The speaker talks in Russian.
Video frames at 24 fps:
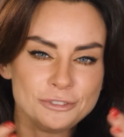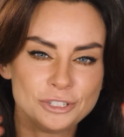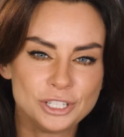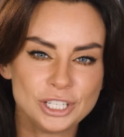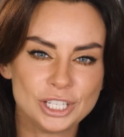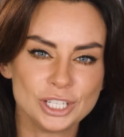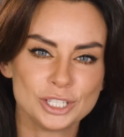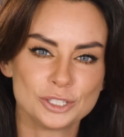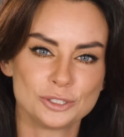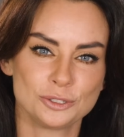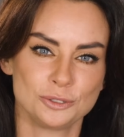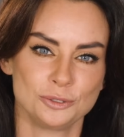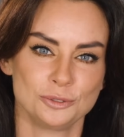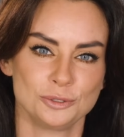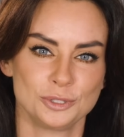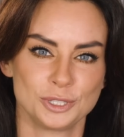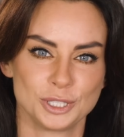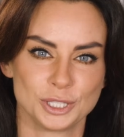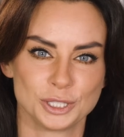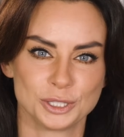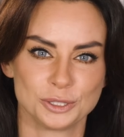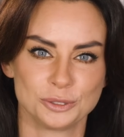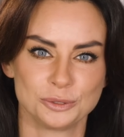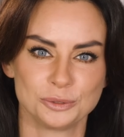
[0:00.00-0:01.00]
внешнюю
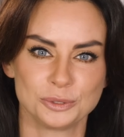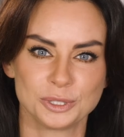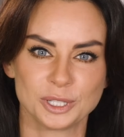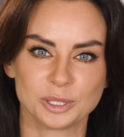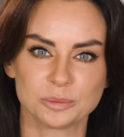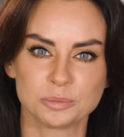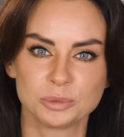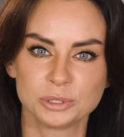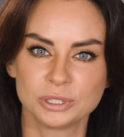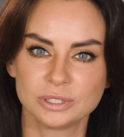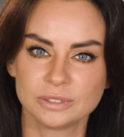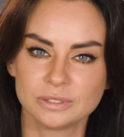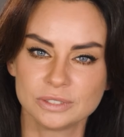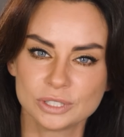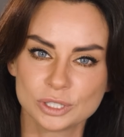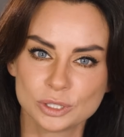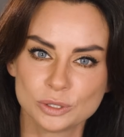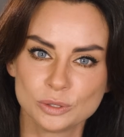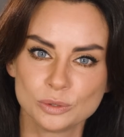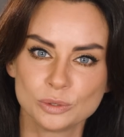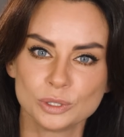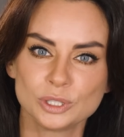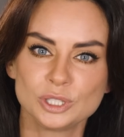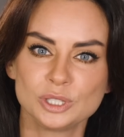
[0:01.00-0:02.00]
красоту, как будто вы
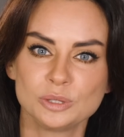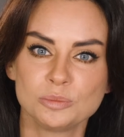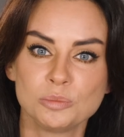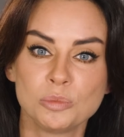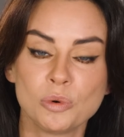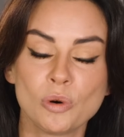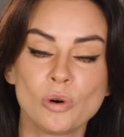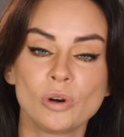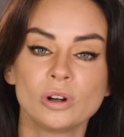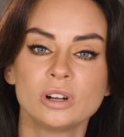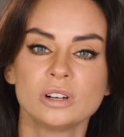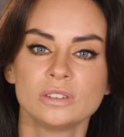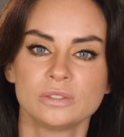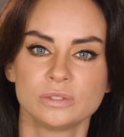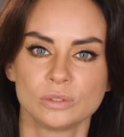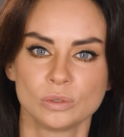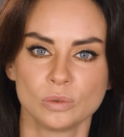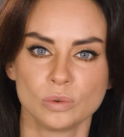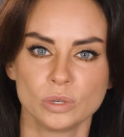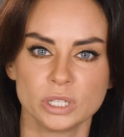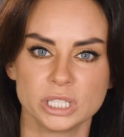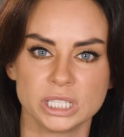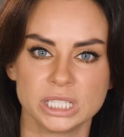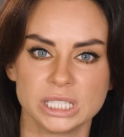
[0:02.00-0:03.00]
ждете Бога в
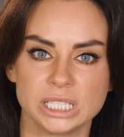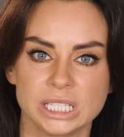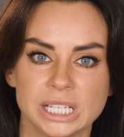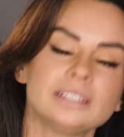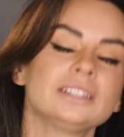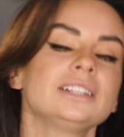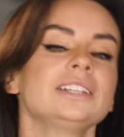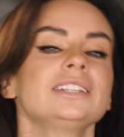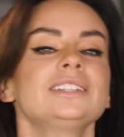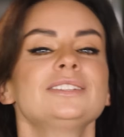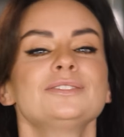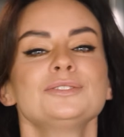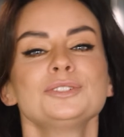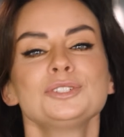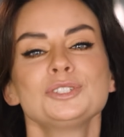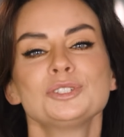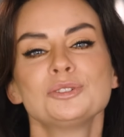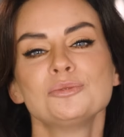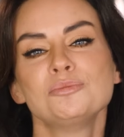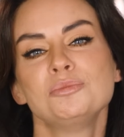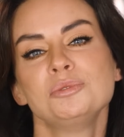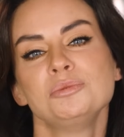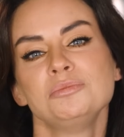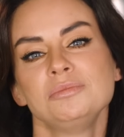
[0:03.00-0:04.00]
гости. Для того,
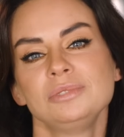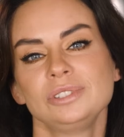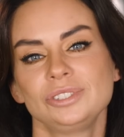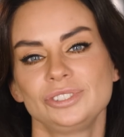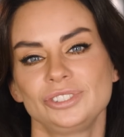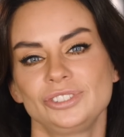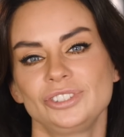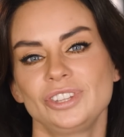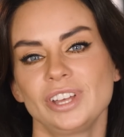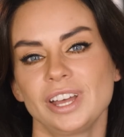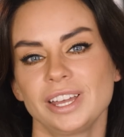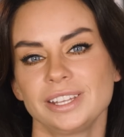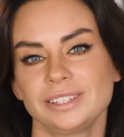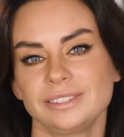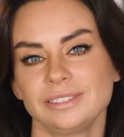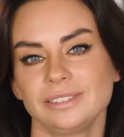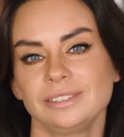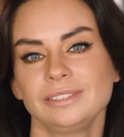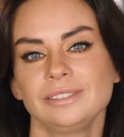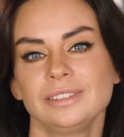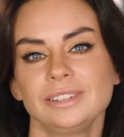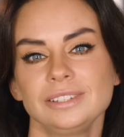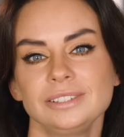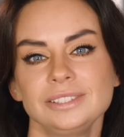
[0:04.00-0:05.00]
чтобы мечтать
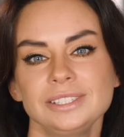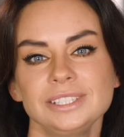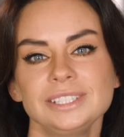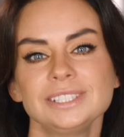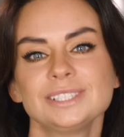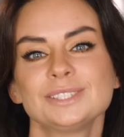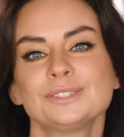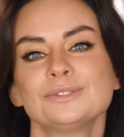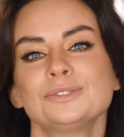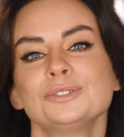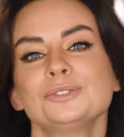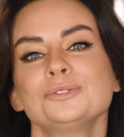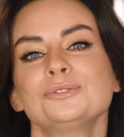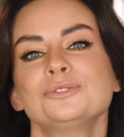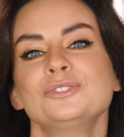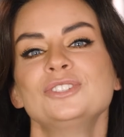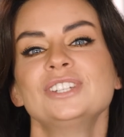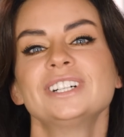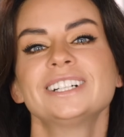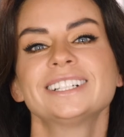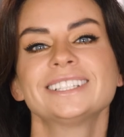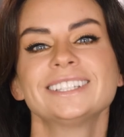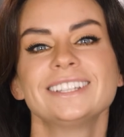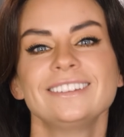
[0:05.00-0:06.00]
и найти свое
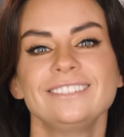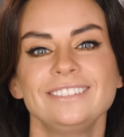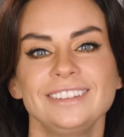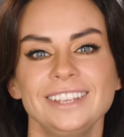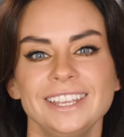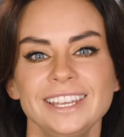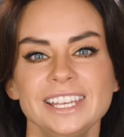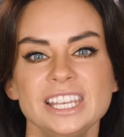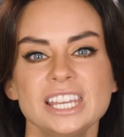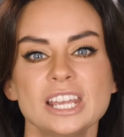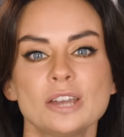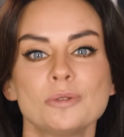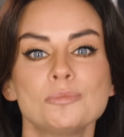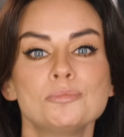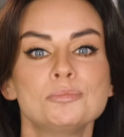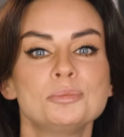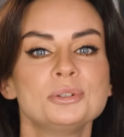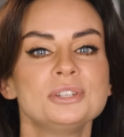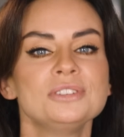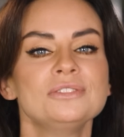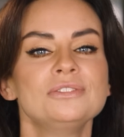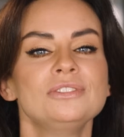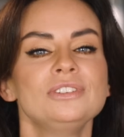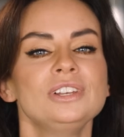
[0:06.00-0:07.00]
вдохновение,
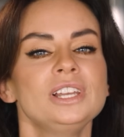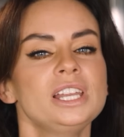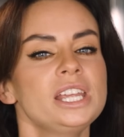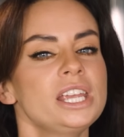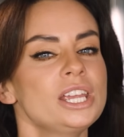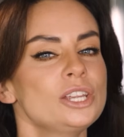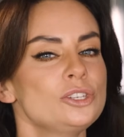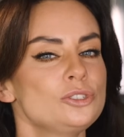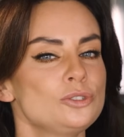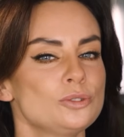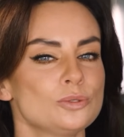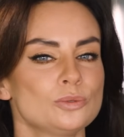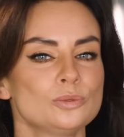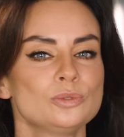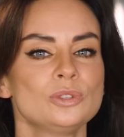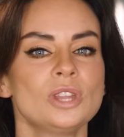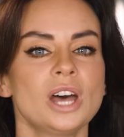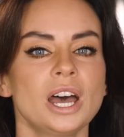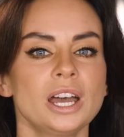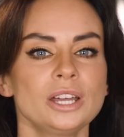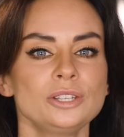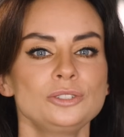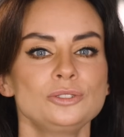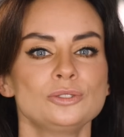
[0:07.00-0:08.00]
привлечь
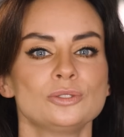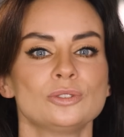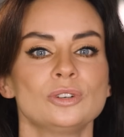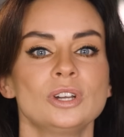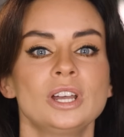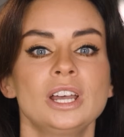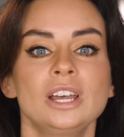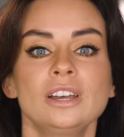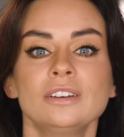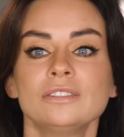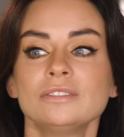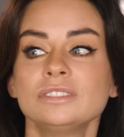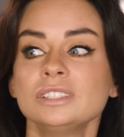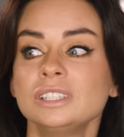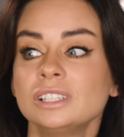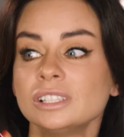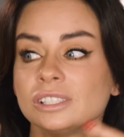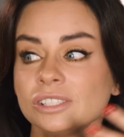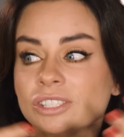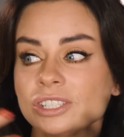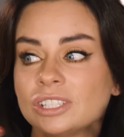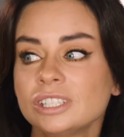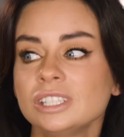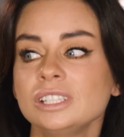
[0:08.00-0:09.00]
удачу, вы
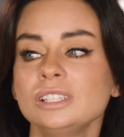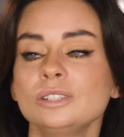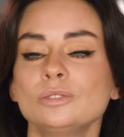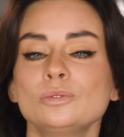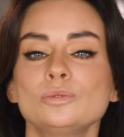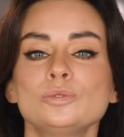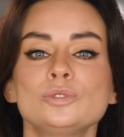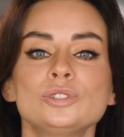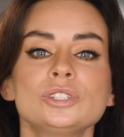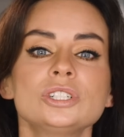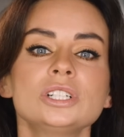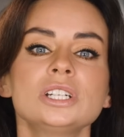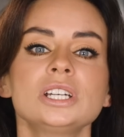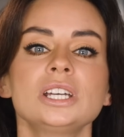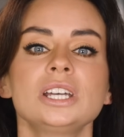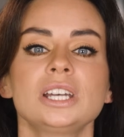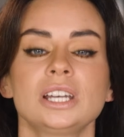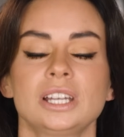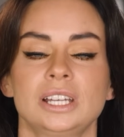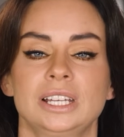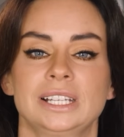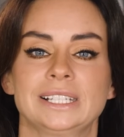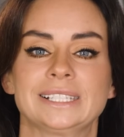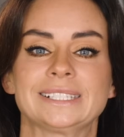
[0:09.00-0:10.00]
должны уже
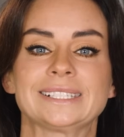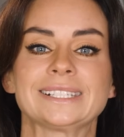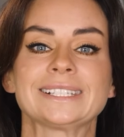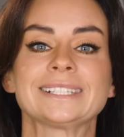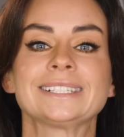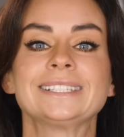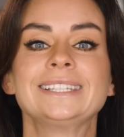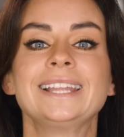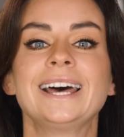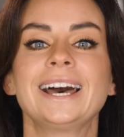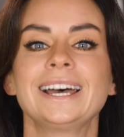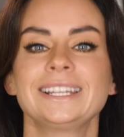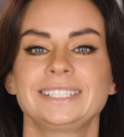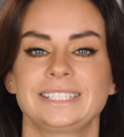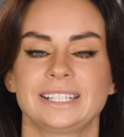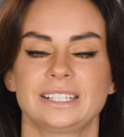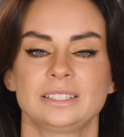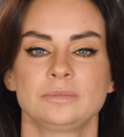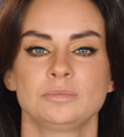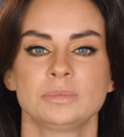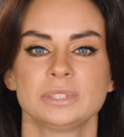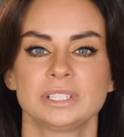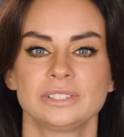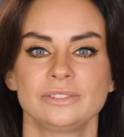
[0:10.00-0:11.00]
создать
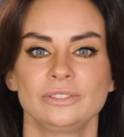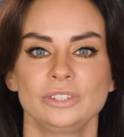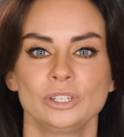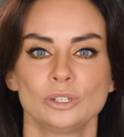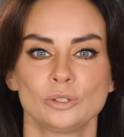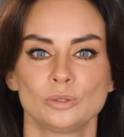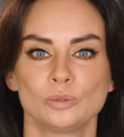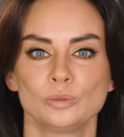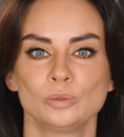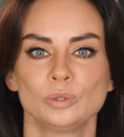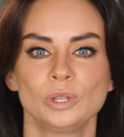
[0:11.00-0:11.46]
атмосферу